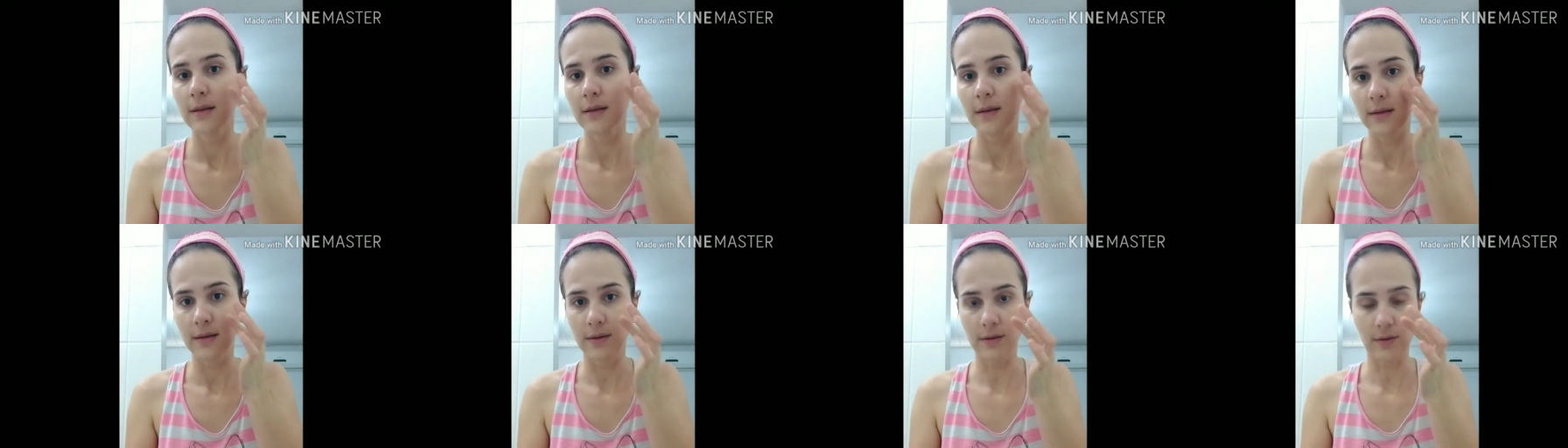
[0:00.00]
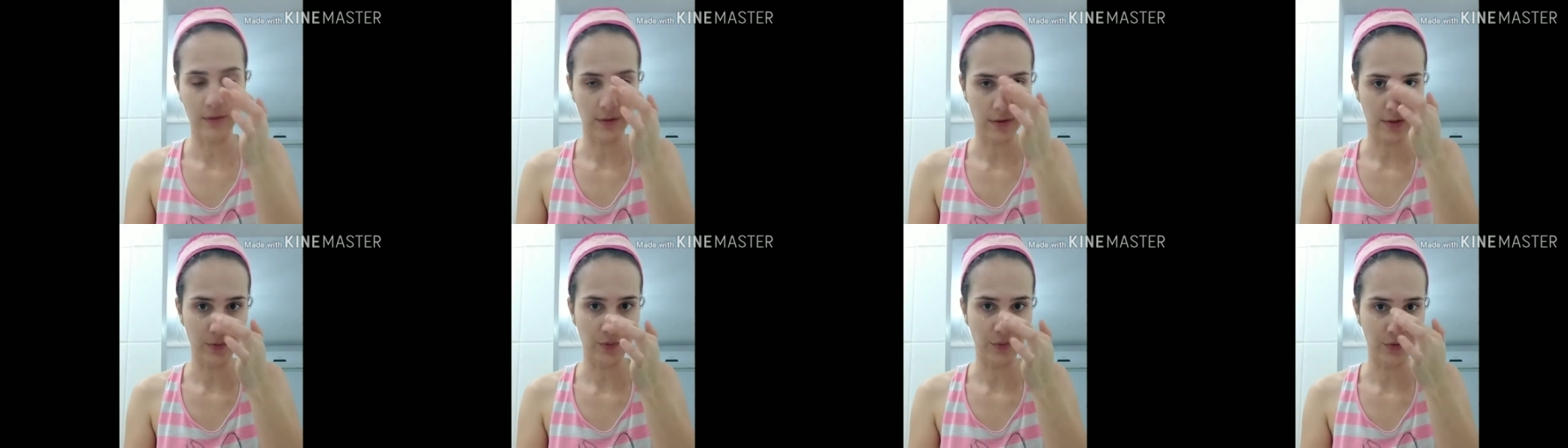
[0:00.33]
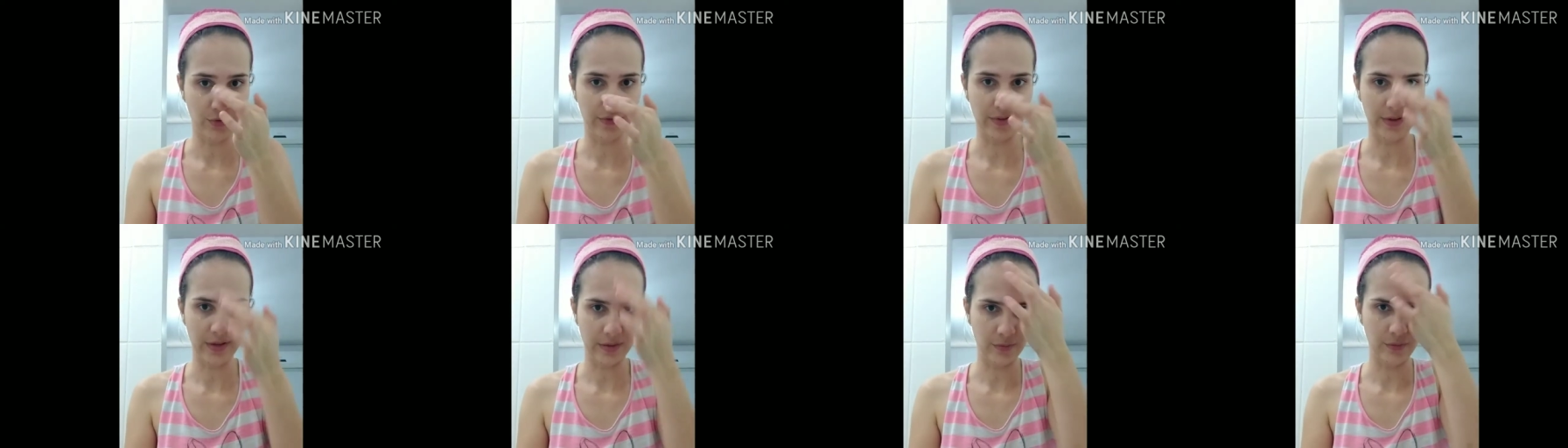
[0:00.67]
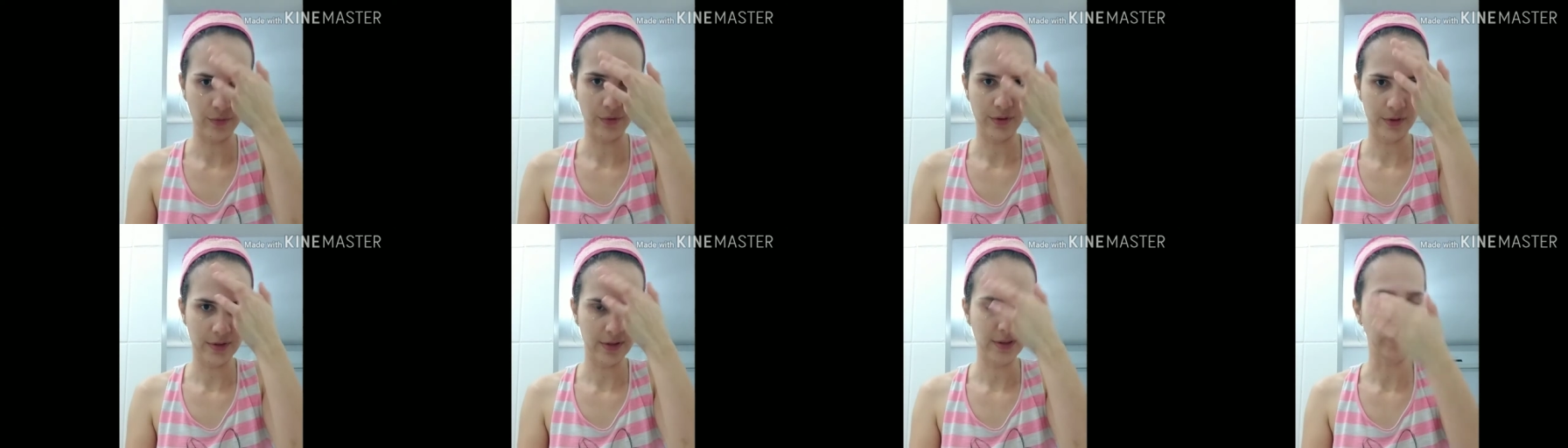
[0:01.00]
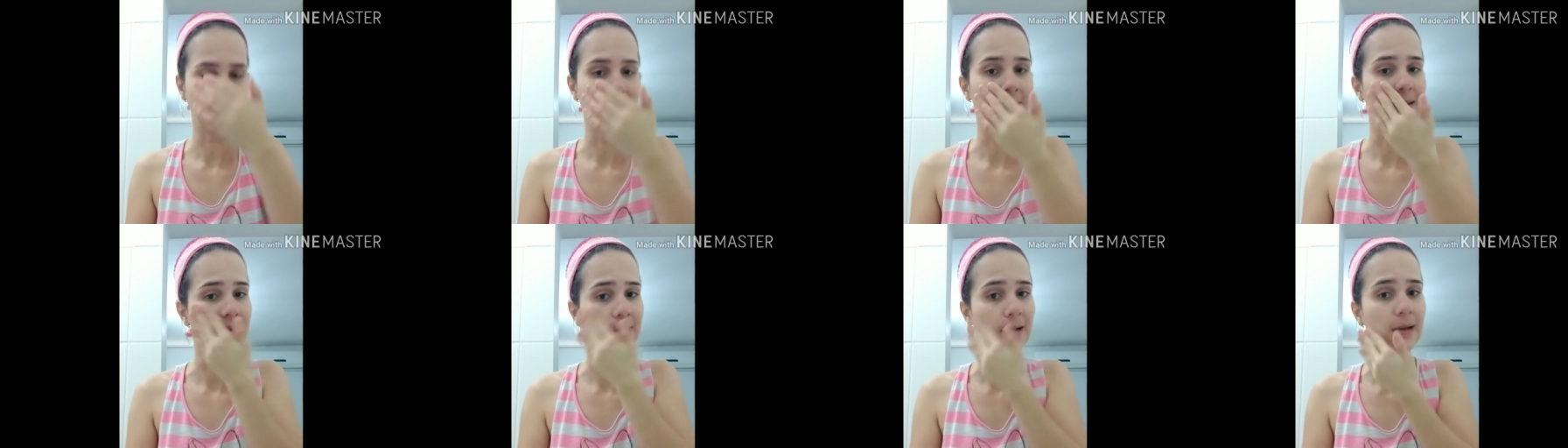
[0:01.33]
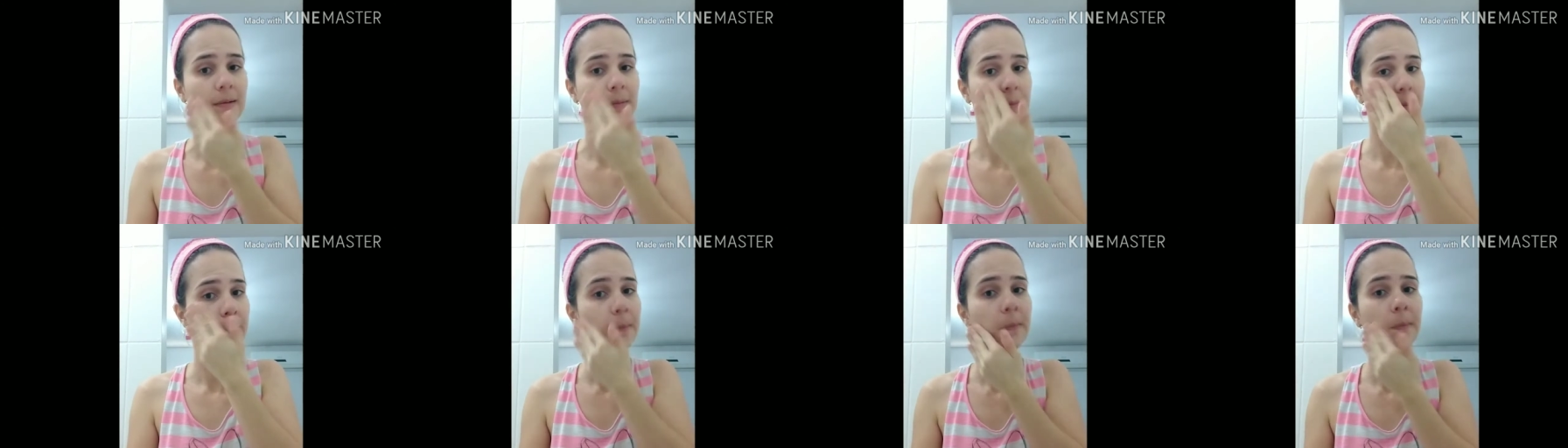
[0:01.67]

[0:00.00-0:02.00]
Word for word: E eu gosto muito, fica muito hidratado.